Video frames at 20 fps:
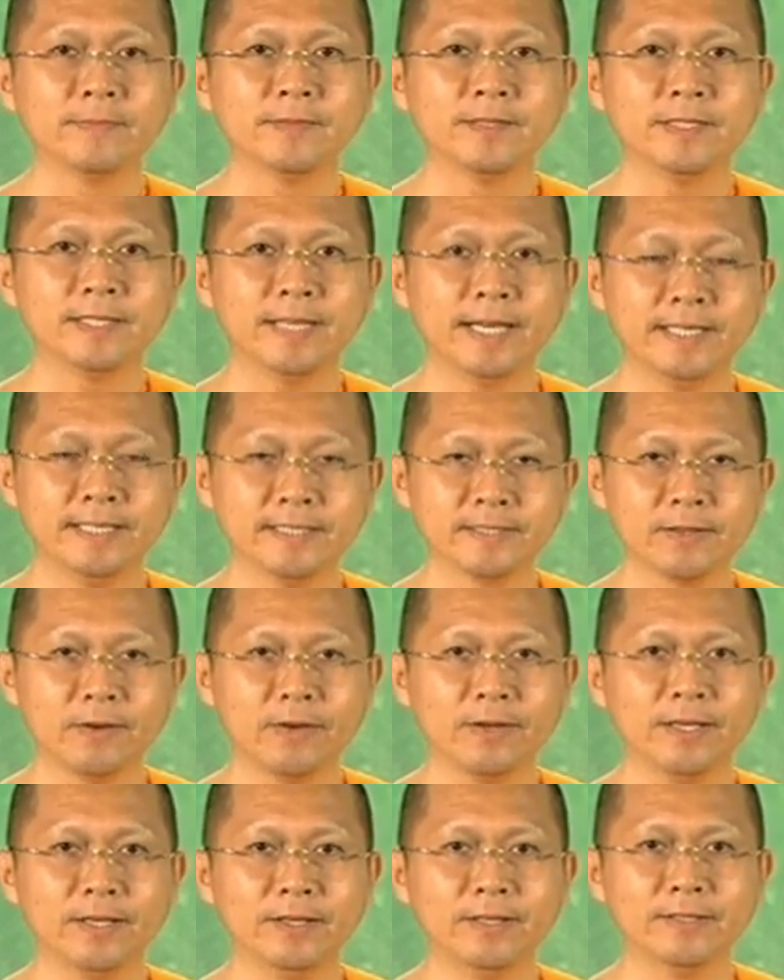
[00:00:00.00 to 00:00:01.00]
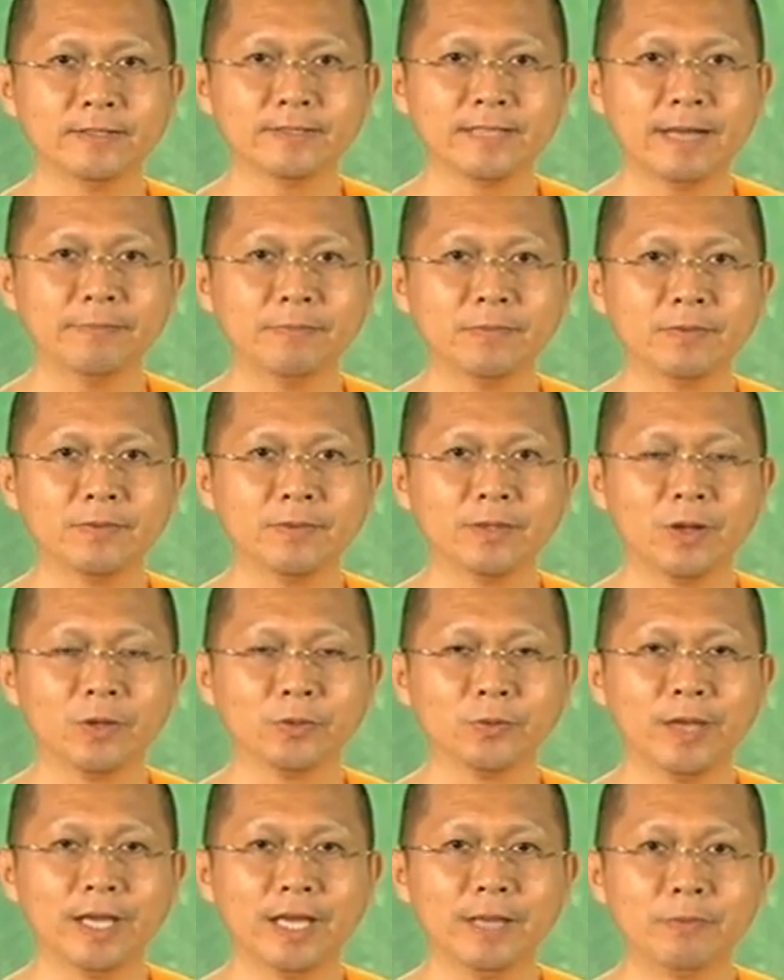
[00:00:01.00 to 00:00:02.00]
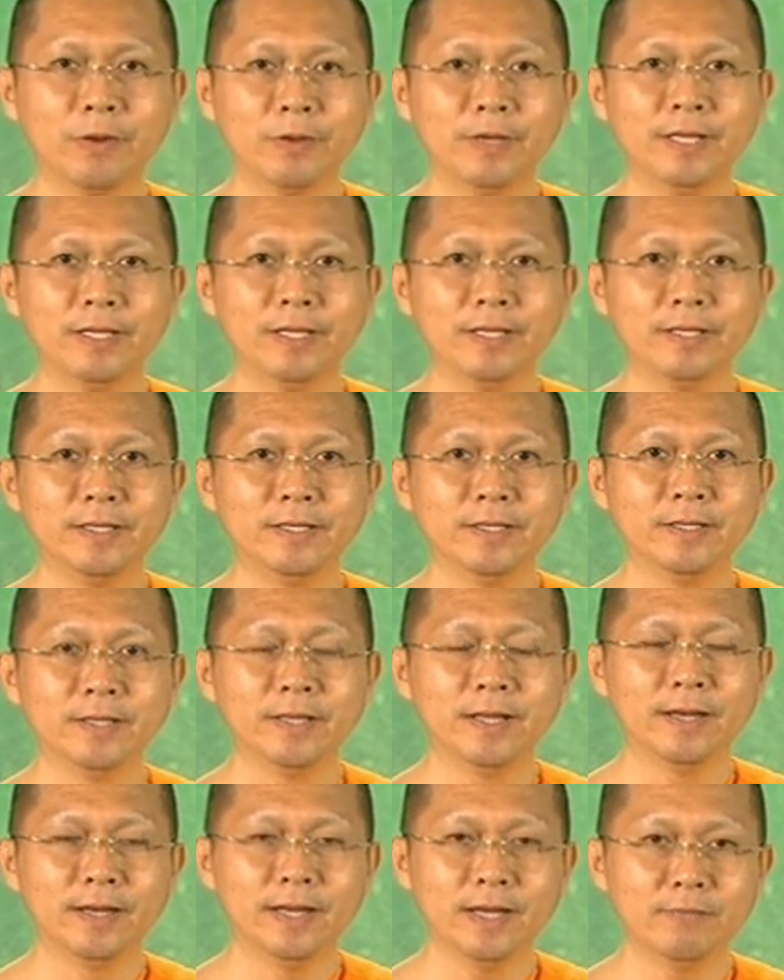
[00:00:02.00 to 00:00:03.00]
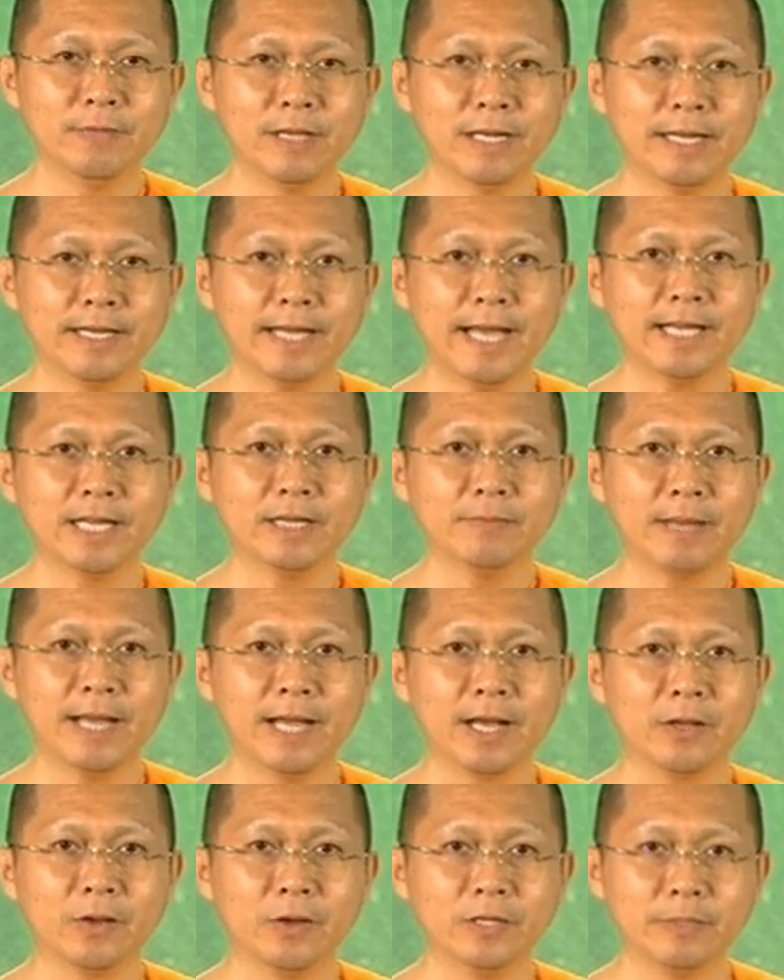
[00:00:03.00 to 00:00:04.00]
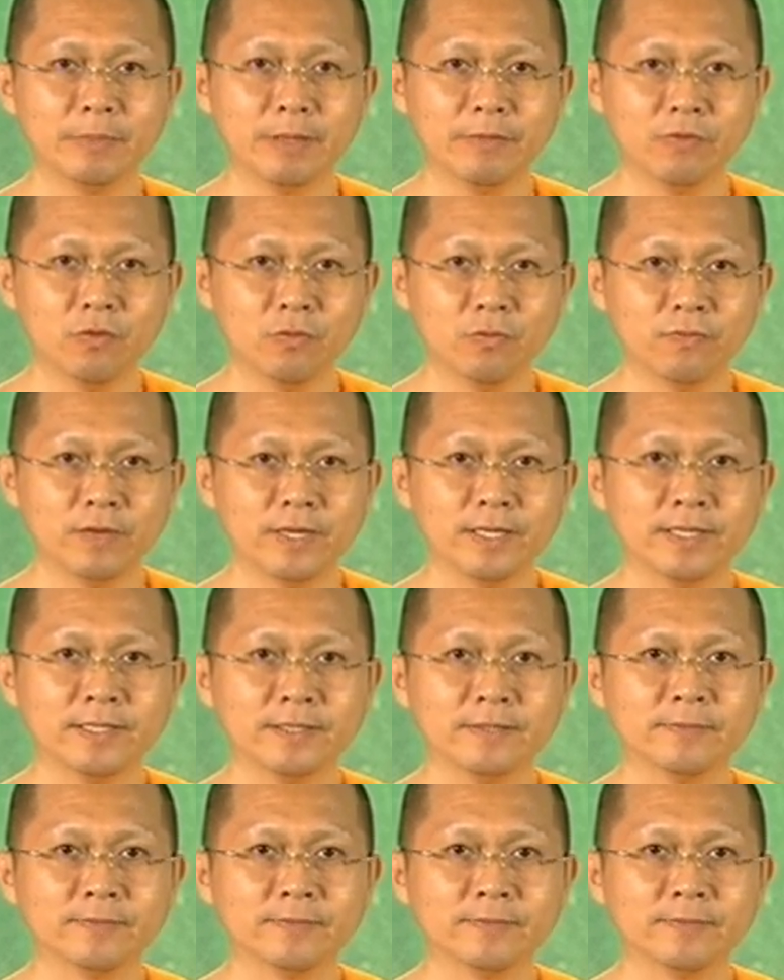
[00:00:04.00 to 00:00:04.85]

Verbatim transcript: ใช้สอยทรัพย์ของตัวเองให้พอดี เริ่มมีไรายได้ขึ้นมา ก็อย่าไปฟุ้งเฟอ้อ